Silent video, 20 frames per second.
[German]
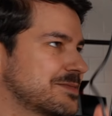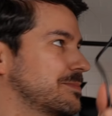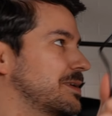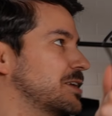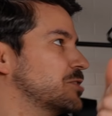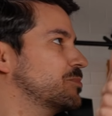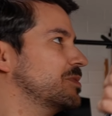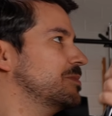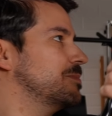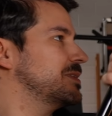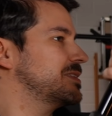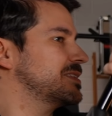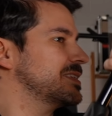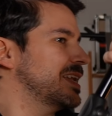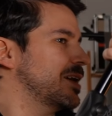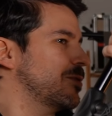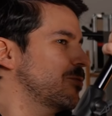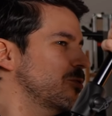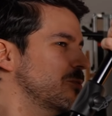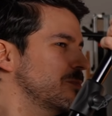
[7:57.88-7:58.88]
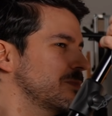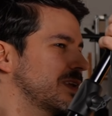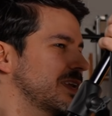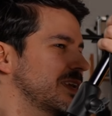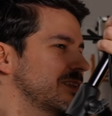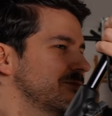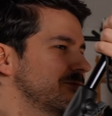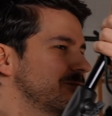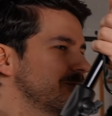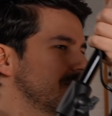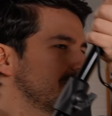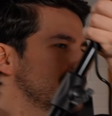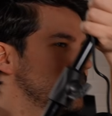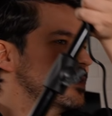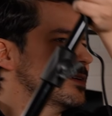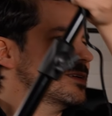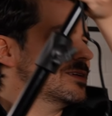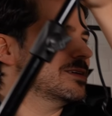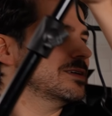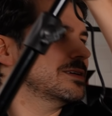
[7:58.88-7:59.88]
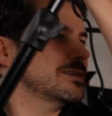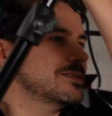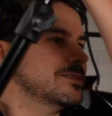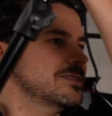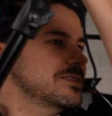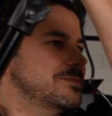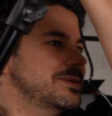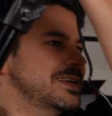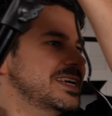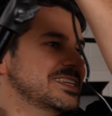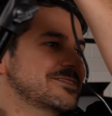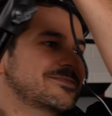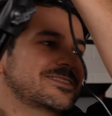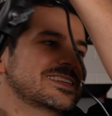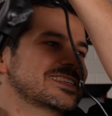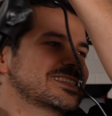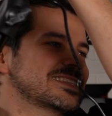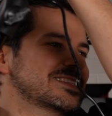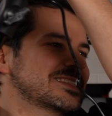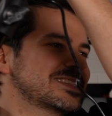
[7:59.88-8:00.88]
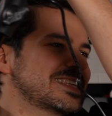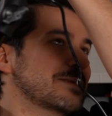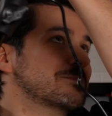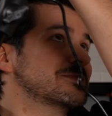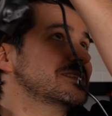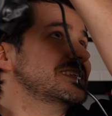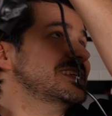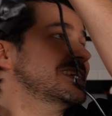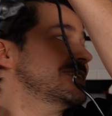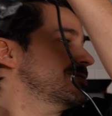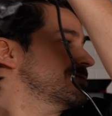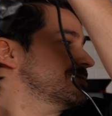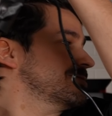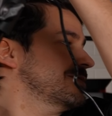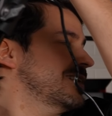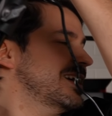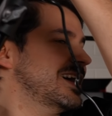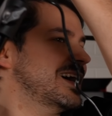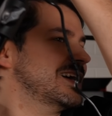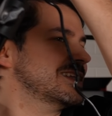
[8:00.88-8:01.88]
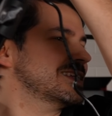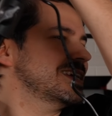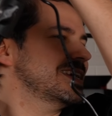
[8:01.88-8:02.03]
zum Beispiel ein bisschen nach oben gehen würde, aber ich finde, es ist selbst hier noch zu hart,